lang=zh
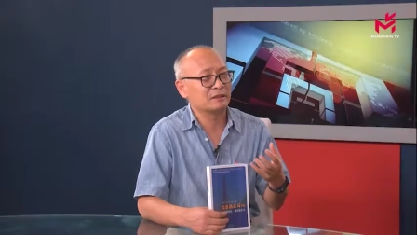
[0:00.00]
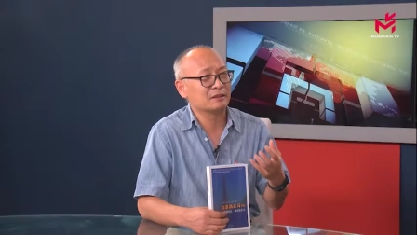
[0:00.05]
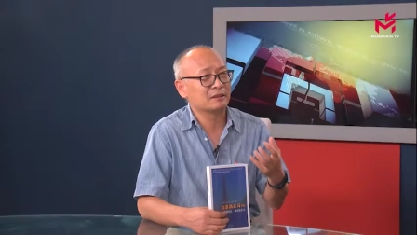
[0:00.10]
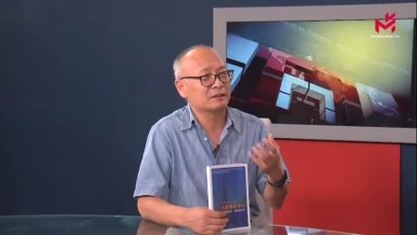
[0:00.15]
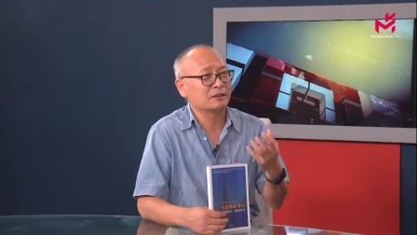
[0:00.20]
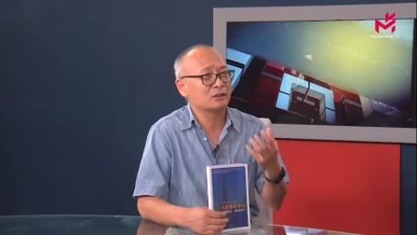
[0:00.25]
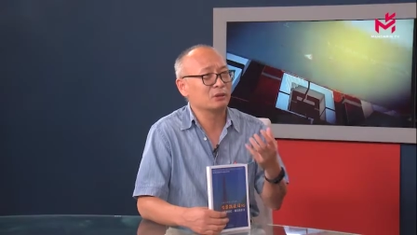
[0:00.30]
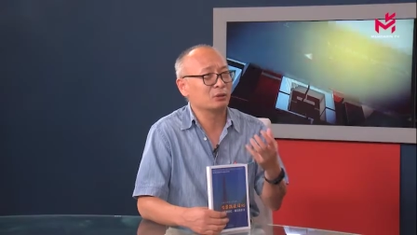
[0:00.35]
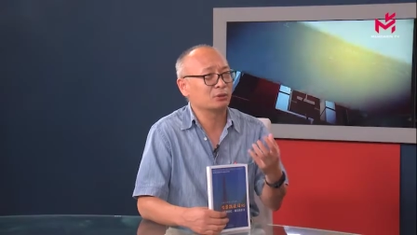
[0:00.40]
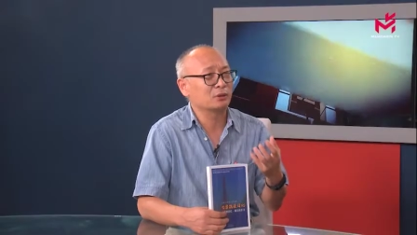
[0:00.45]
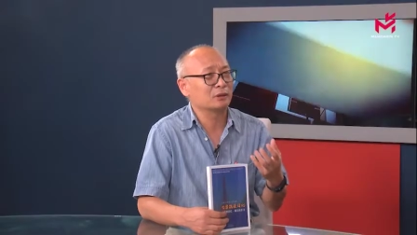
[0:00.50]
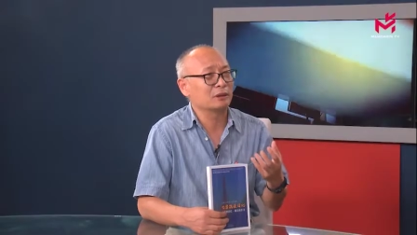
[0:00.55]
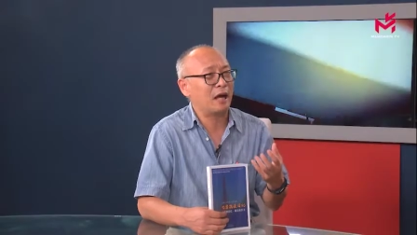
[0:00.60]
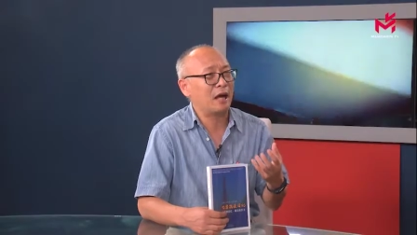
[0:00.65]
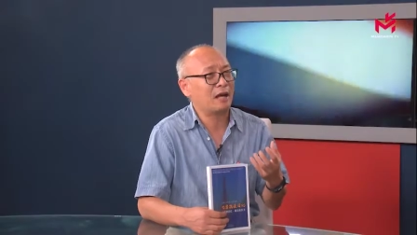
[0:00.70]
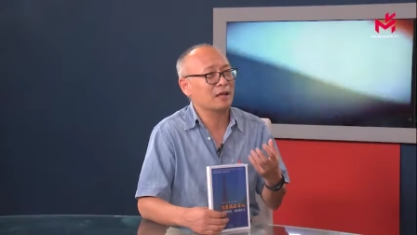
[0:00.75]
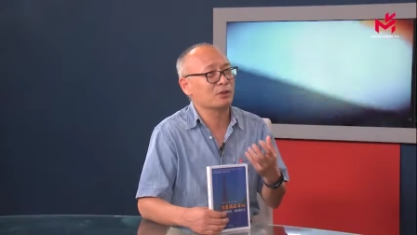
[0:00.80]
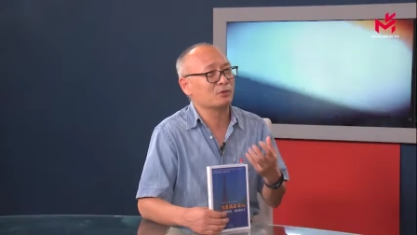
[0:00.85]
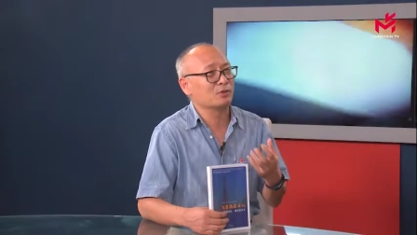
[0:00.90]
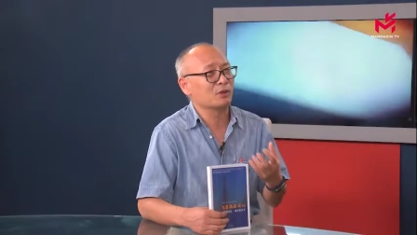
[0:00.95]
有时候
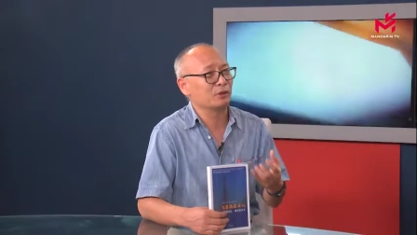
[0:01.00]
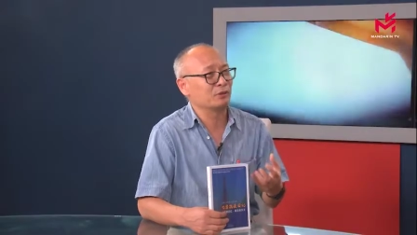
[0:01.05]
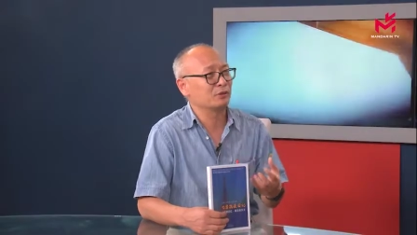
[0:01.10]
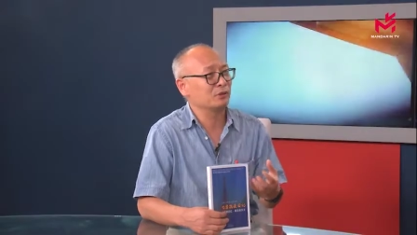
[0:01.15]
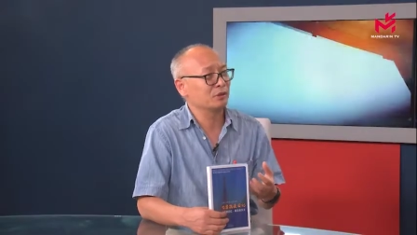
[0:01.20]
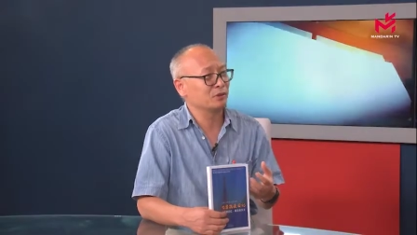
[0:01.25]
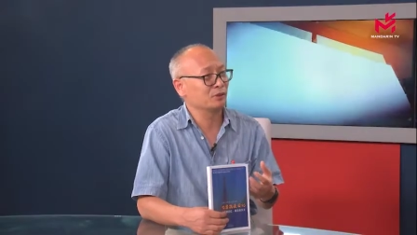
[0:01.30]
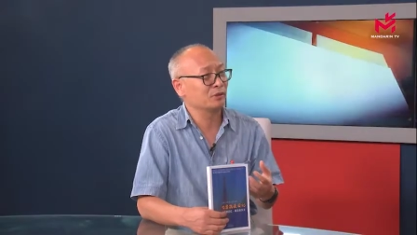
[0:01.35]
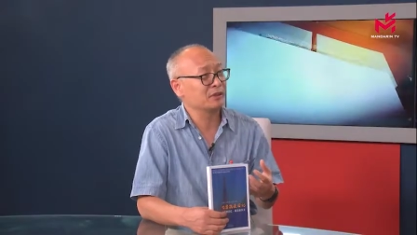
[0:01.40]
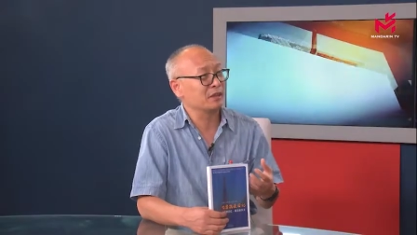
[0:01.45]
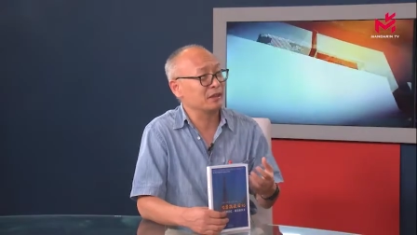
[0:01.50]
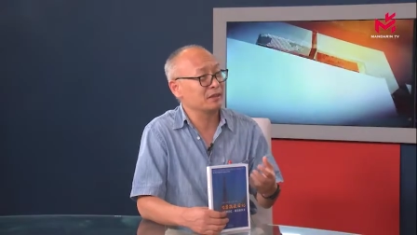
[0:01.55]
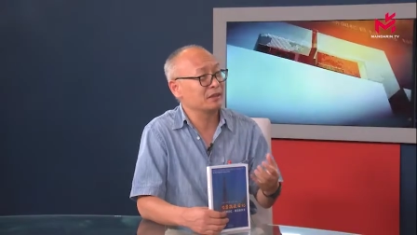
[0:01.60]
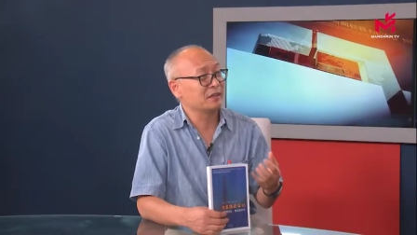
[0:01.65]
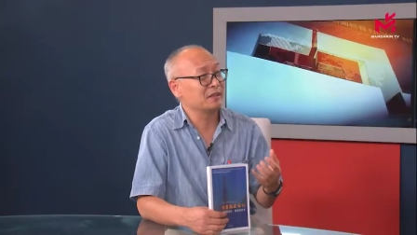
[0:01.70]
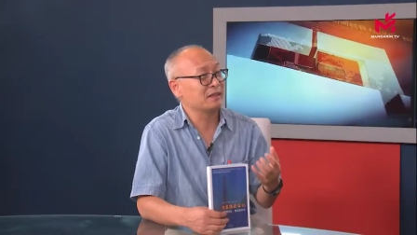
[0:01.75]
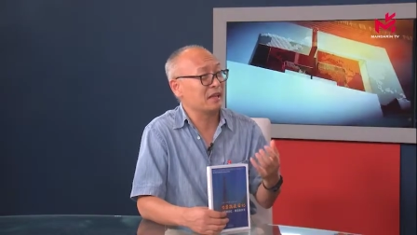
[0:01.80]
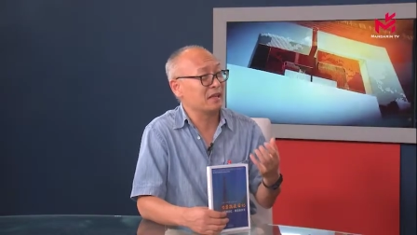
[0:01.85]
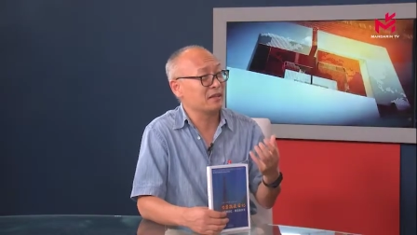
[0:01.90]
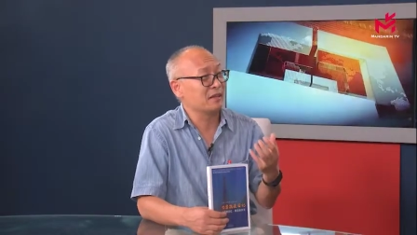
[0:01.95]
看着我，就是有点那个
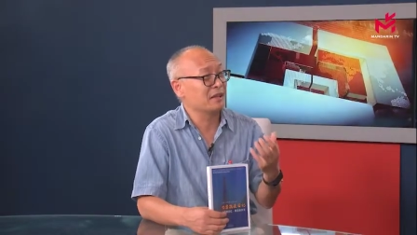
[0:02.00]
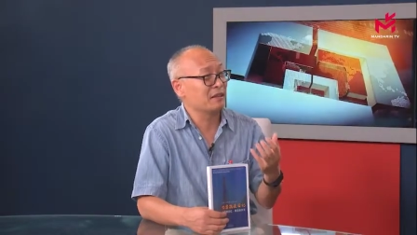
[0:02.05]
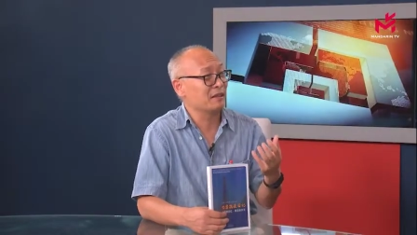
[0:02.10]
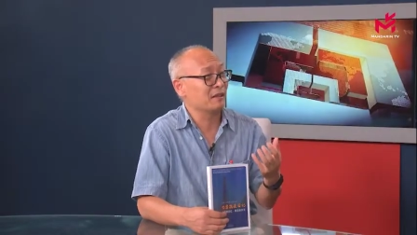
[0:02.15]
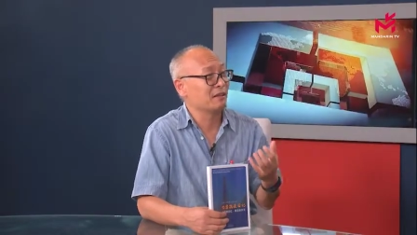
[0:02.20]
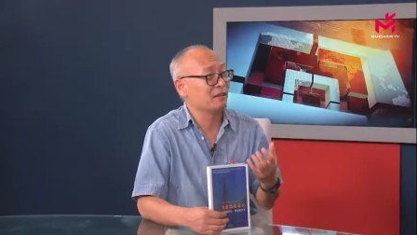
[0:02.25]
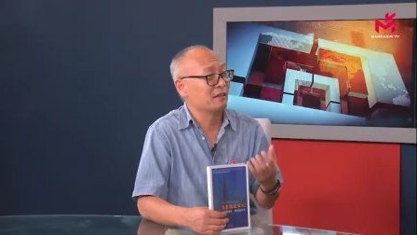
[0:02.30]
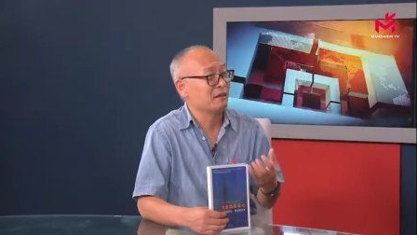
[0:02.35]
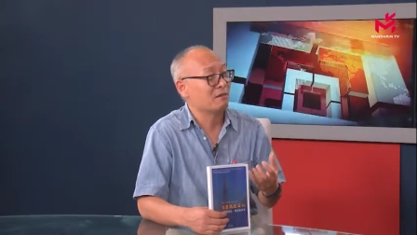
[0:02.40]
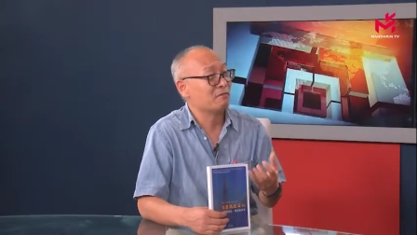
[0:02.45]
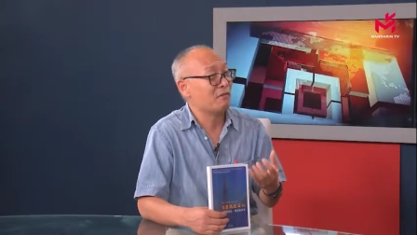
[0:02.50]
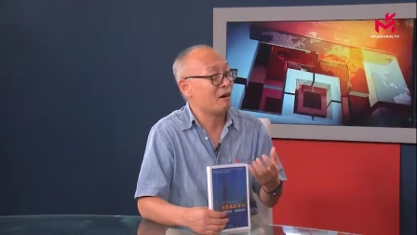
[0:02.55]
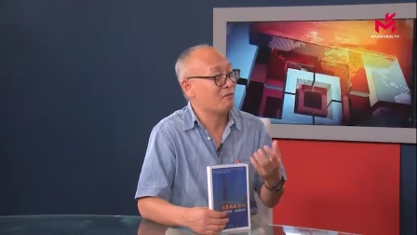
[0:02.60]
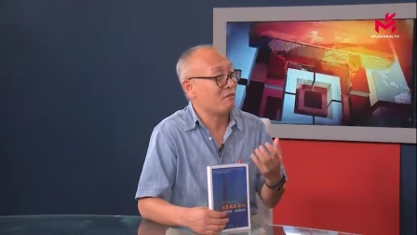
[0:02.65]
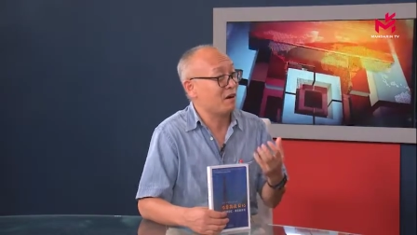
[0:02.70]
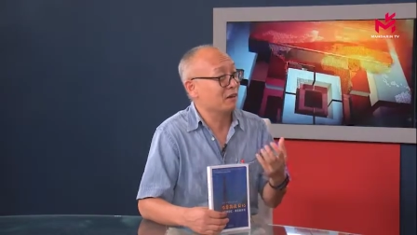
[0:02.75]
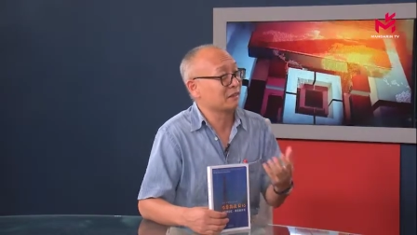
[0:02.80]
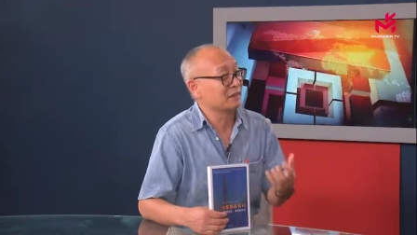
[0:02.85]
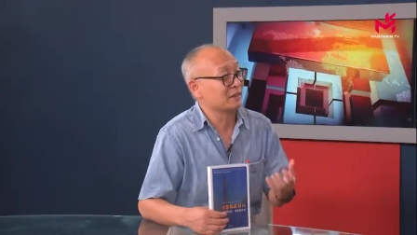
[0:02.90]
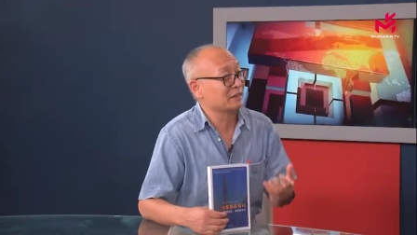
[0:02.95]
眼泪汪
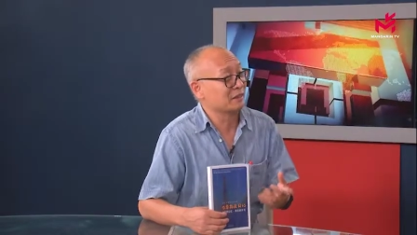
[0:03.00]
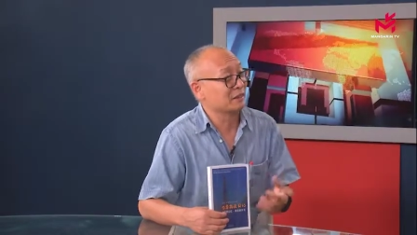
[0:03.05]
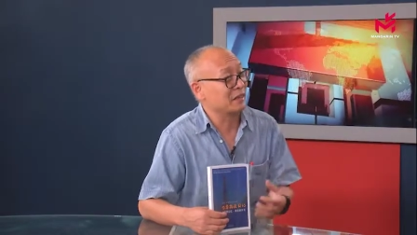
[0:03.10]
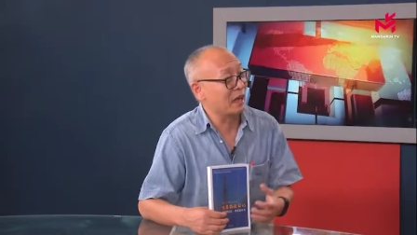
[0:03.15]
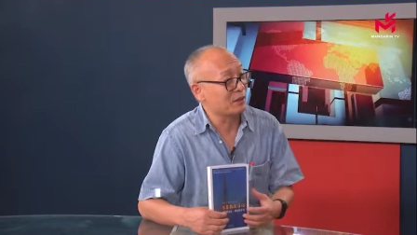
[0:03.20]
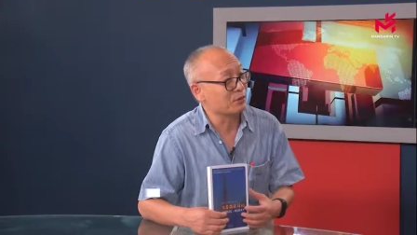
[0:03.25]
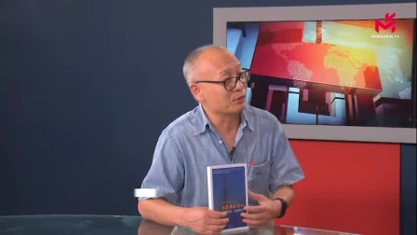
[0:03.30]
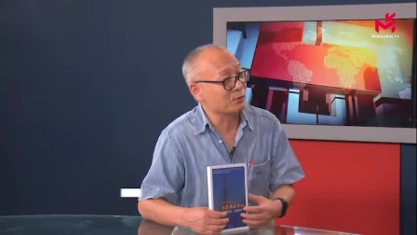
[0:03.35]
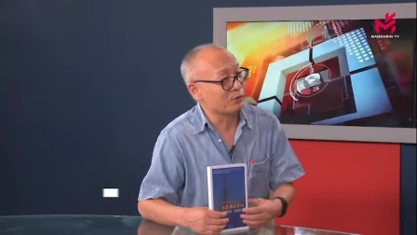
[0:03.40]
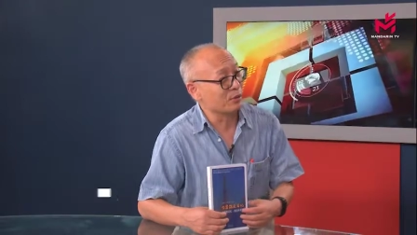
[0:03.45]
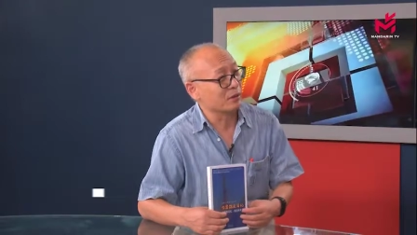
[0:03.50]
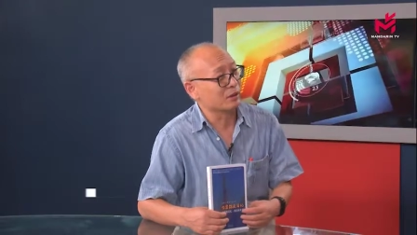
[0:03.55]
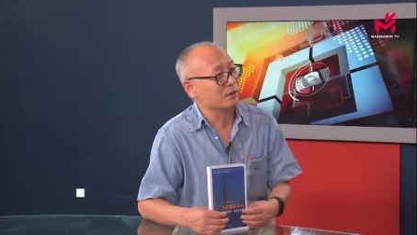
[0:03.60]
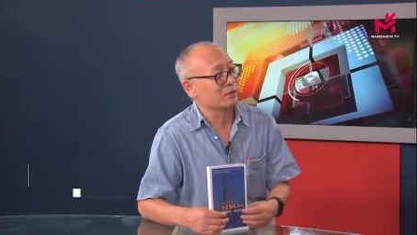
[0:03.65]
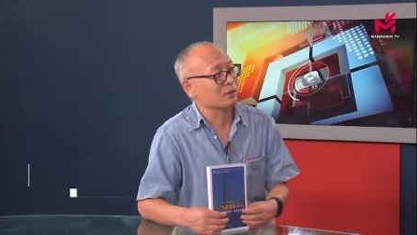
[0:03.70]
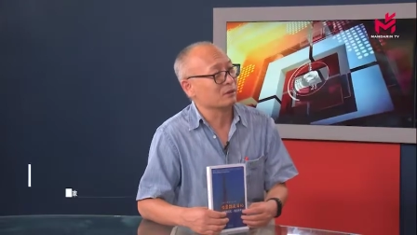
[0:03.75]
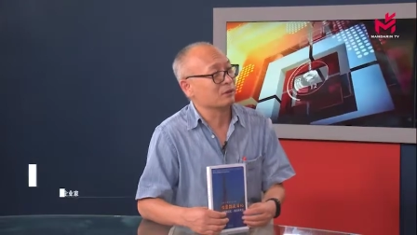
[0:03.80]
汪的感觉，